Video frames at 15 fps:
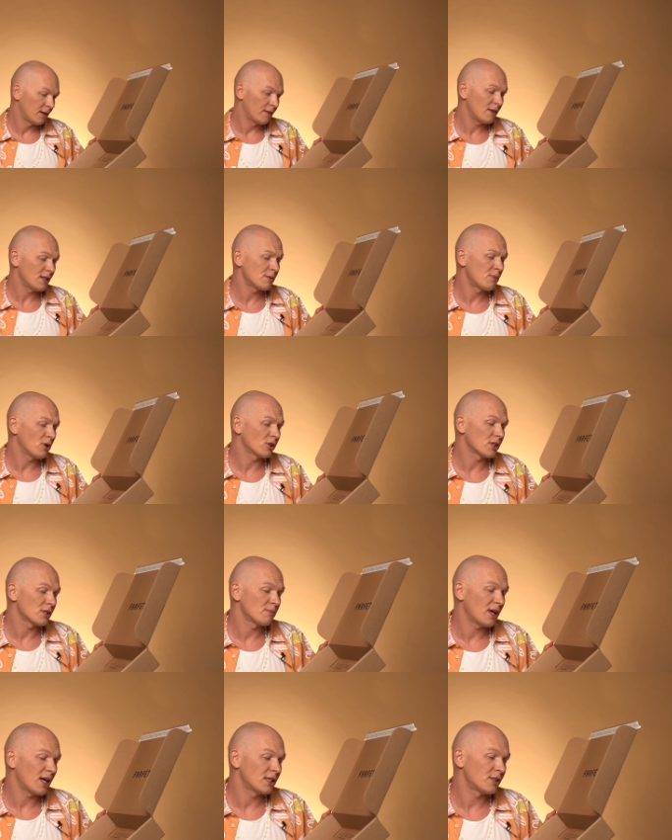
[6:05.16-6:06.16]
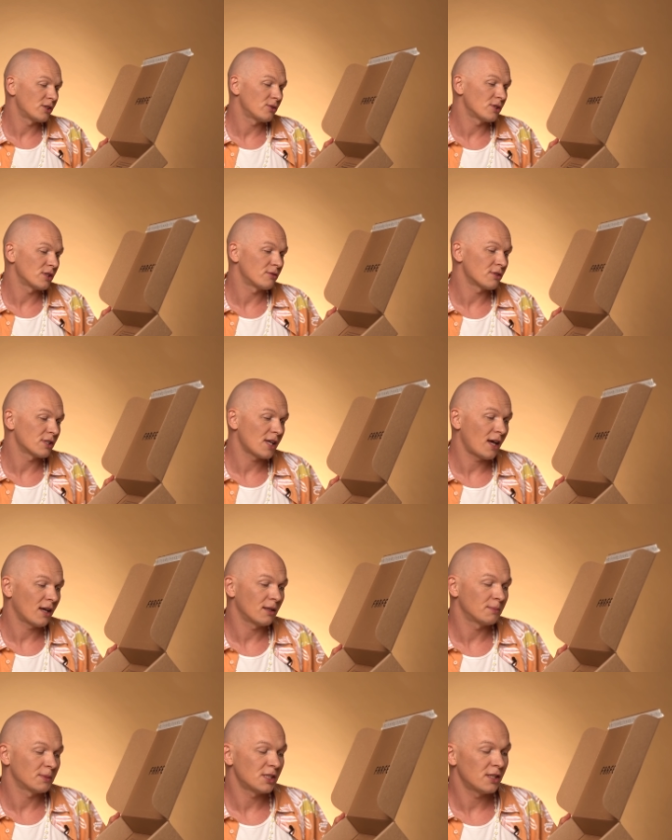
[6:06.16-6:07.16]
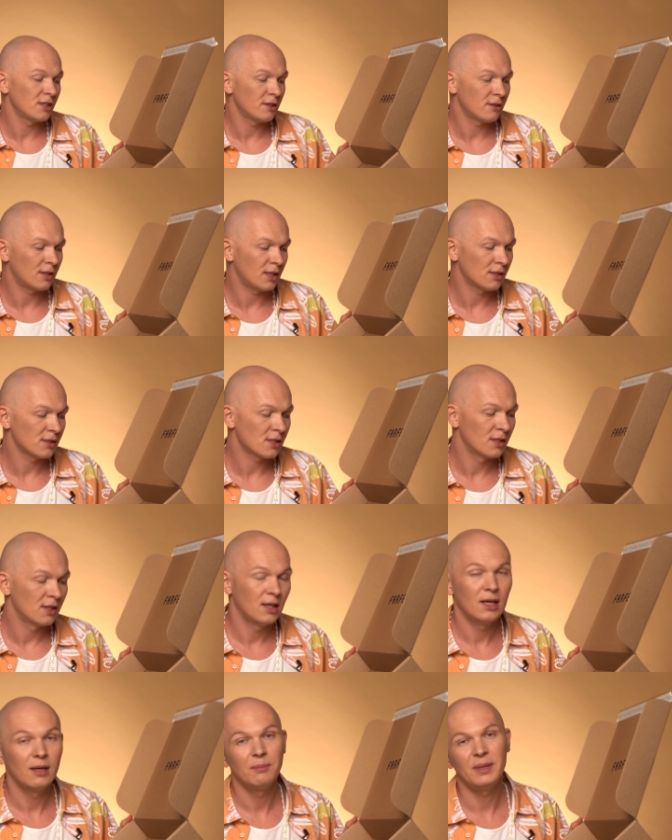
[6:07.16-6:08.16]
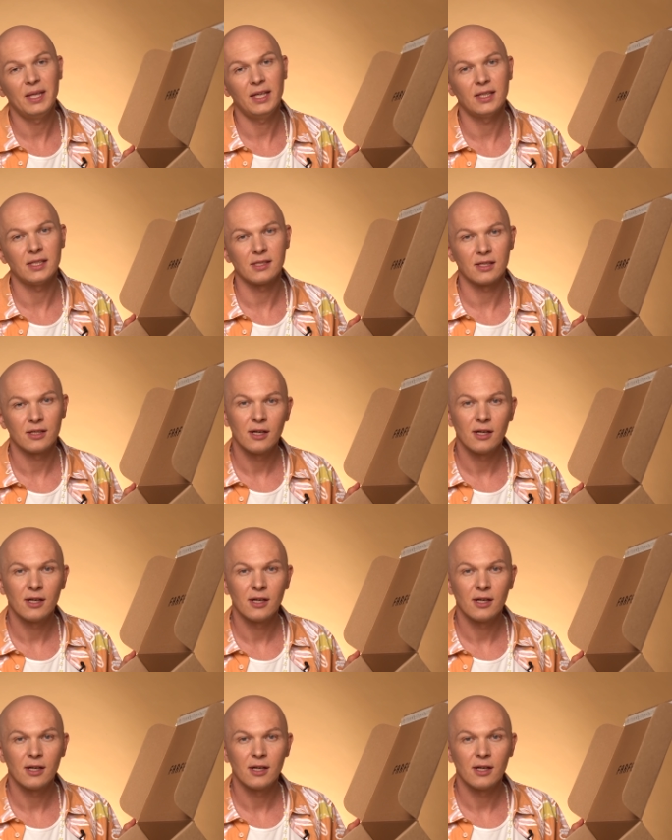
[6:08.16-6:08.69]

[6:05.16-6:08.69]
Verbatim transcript: This box is made using recycled materials. Please,